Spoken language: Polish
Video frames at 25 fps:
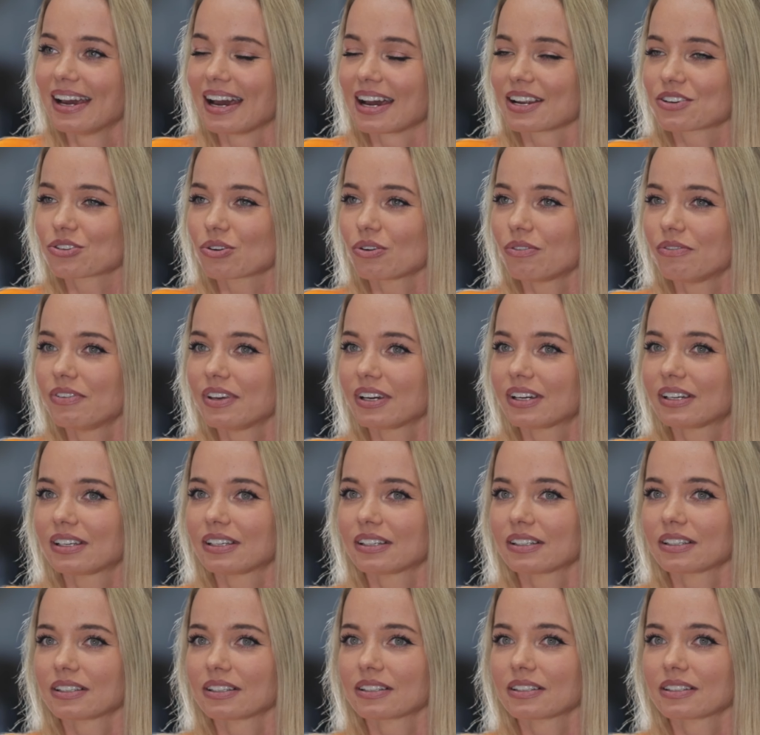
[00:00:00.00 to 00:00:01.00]
Aczkolwiek
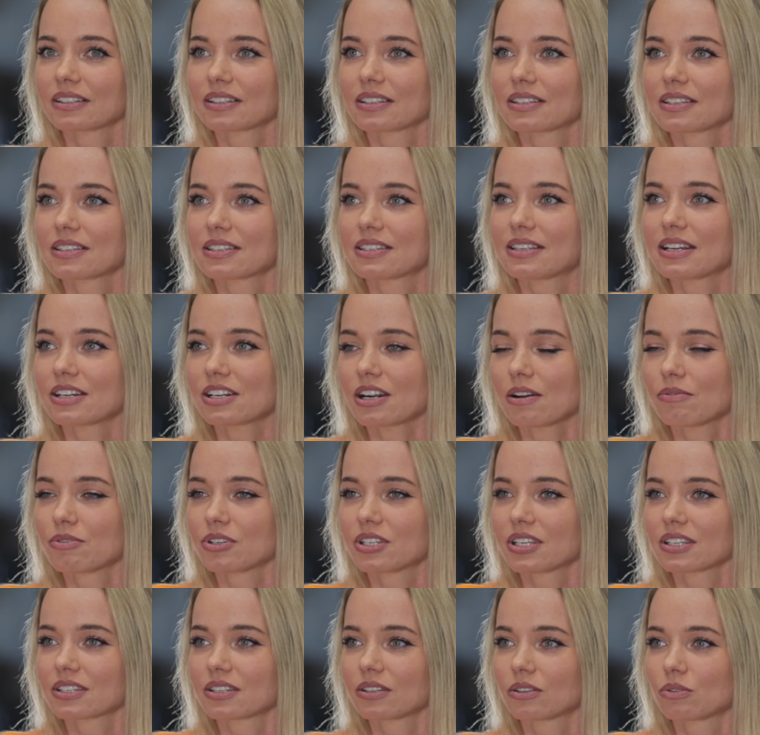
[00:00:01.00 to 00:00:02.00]
e,
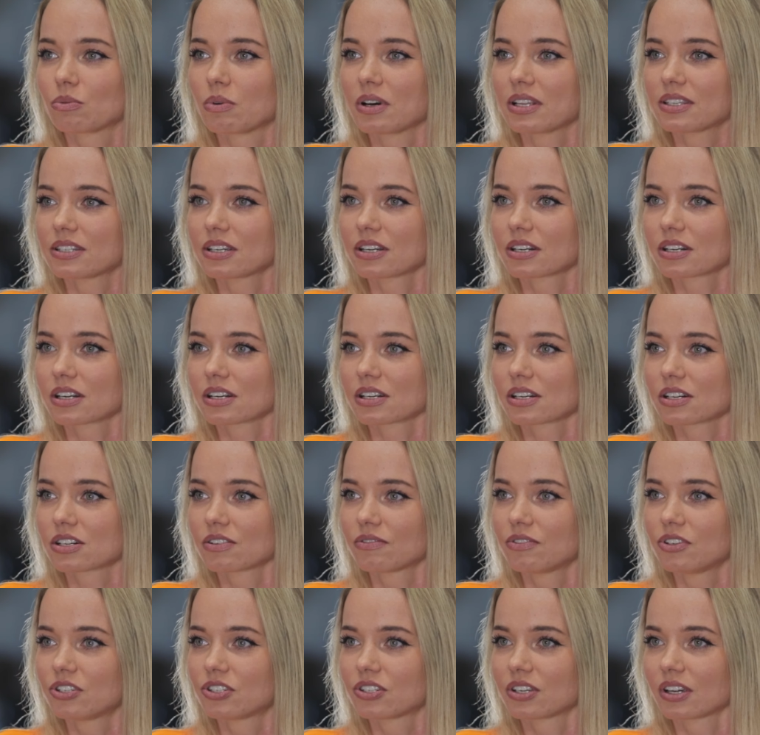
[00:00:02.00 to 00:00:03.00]
zdarzały się sytuacje, że
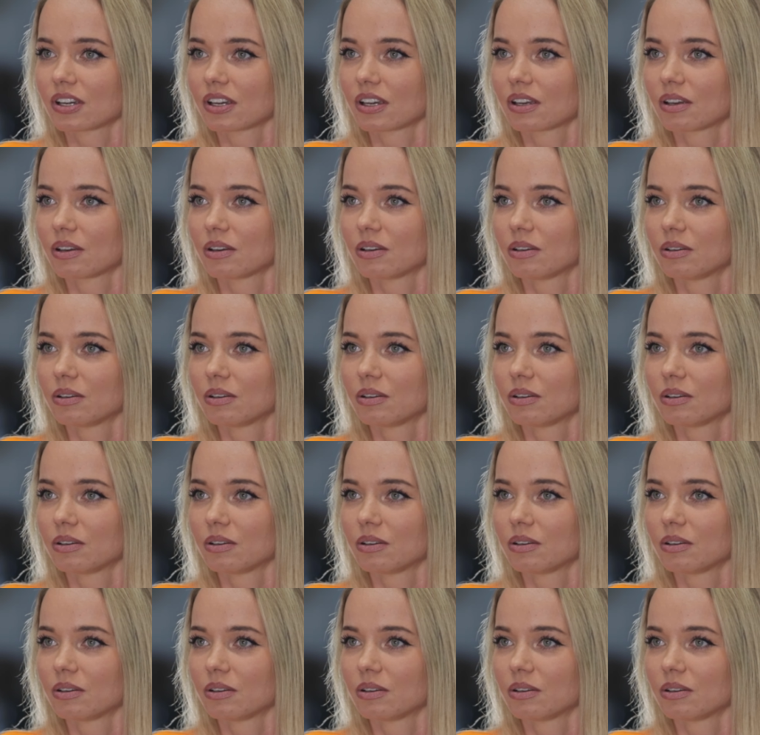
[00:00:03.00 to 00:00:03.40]
rzeczywiście